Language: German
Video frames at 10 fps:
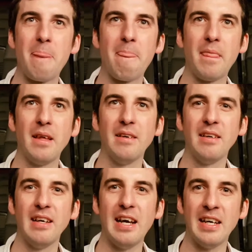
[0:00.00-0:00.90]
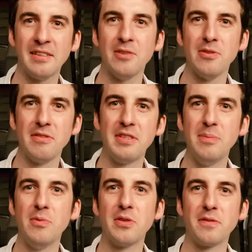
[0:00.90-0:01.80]
insgesamt?
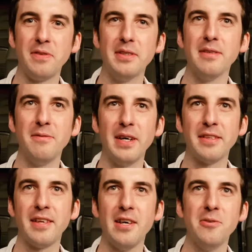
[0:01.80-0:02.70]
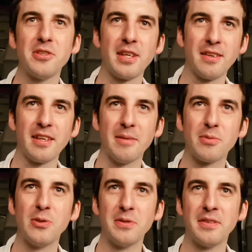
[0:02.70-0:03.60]
8704 war der Tachostand dann am
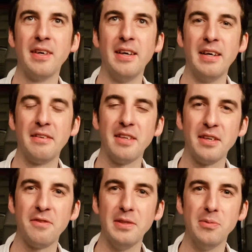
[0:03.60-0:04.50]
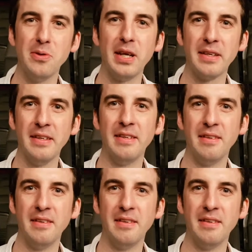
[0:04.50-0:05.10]
Schluss nach vier Monaten.